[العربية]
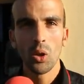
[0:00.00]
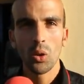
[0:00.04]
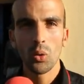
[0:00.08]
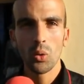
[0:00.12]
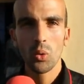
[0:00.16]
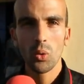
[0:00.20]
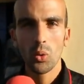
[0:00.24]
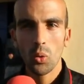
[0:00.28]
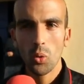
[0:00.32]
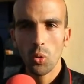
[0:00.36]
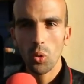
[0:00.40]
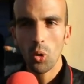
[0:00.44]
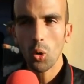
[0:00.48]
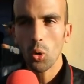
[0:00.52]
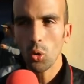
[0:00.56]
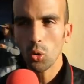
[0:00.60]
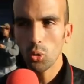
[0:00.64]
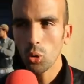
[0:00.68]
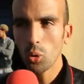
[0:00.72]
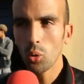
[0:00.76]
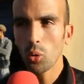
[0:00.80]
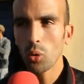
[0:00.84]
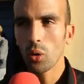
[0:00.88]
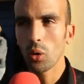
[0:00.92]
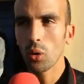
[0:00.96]

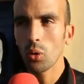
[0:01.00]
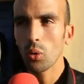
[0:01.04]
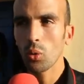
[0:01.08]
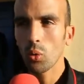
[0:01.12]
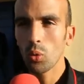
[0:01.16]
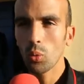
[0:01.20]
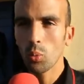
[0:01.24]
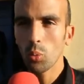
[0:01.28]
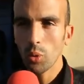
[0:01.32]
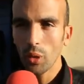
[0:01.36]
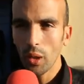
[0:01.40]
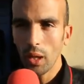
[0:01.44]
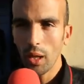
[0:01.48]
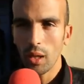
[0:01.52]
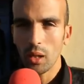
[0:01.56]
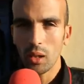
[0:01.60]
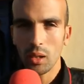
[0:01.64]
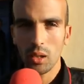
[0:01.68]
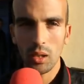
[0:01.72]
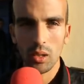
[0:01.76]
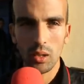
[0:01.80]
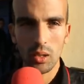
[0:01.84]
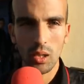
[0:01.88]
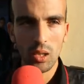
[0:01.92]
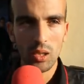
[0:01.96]
والاطر
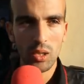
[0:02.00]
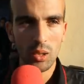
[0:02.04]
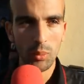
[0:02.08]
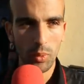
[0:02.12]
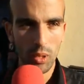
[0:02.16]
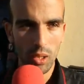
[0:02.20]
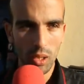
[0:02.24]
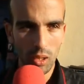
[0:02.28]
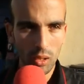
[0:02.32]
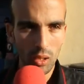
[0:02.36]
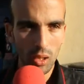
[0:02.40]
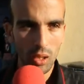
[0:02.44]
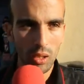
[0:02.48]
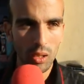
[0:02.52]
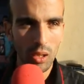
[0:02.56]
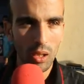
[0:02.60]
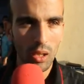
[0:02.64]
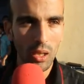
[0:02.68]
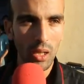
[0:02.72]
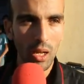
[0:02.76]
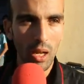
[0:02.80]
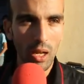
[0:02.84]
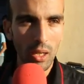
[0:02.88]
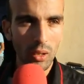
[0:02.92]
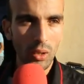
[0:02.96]
والمنخرطين ديال جمعيه نهضه
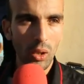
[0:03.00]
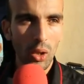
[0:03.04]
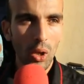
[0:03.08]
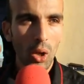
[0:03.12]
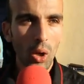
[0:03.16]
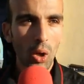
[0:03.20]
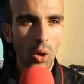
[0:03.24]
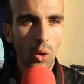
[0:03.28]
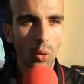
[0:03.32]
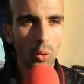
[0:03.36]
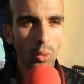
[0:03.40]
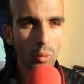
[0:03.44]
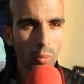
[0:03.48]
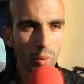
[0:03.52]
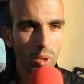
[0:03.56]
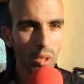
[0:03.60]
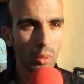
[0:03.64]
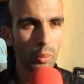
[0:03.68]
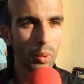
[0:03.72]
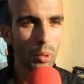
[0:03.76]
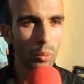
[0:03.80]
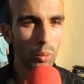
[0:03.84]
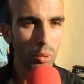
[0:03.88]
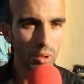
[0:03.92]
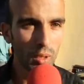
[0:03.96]
الحي
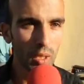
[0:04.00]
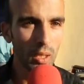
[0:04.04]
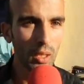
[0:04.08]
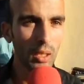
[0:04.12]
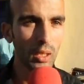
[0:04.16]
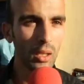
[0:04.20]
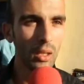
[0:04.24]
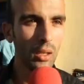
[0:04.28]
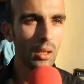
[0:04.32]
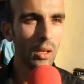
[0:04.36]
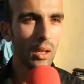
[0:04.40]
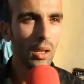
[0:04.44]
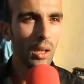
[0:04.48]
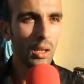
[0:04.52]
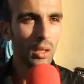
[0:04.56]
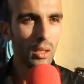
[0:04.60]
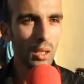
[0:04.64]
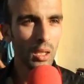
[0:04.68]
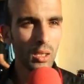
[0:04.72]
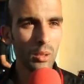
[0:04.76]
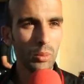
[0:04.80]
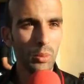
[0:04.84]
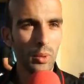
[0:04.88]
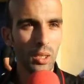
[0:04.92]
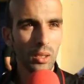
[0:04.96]
والمكتب المسير
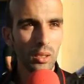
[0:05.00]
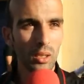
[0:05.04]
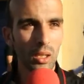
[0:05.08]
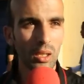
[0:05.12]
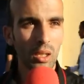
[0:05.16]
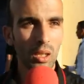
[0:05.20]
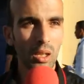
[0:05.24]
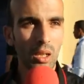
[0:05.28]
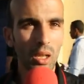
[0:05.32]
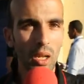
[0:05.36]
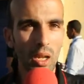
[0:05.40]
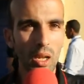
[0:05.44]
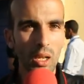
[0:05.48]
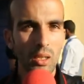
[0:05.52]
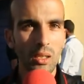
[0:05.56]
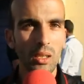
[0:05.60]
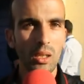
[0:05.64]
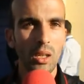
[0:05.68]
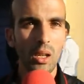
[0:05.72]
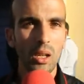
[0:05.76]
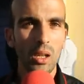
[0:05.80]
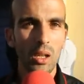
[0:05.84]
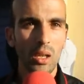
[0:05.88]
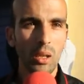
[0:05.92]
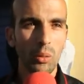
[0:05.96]
ديال جمعيه نهضه الحي
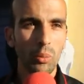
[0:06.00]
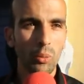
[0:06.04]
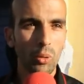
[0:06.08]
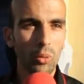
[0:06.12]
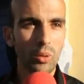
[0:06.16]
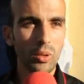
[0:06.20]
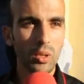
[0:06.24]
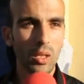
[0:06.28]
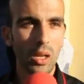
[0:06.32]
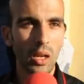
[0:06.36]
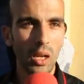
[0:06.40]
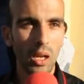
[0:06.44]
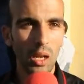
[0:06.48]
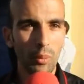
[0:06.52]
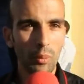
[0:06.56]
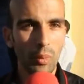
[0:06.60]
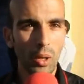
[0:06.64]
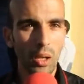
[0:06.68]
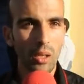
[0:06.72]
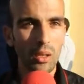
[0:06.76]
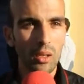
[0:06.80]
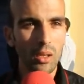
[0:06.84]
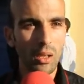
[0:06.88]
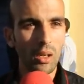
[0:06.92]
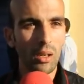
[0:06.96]
اللي بكل صراحه ما
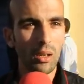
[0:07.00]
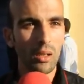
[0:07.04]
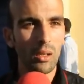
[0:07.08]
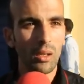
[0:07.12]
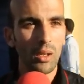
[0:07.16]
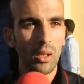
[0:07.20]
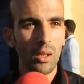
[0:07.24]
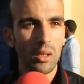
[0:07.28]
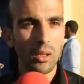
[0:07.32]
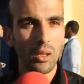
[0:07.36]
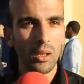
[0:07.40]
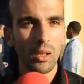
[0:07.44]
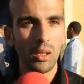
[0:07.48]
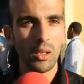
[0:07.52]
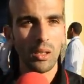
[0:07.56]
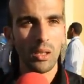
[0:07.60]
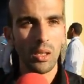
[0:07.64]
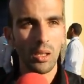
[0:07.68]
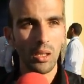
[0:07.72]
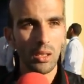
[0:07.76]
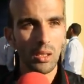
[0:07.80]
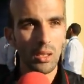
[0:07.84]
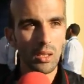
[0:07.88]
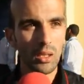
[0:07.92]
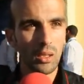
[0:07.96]
خلى
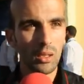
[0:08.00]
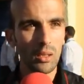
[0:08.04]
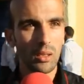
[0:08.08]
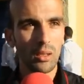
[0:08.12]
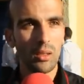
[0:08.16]
يعني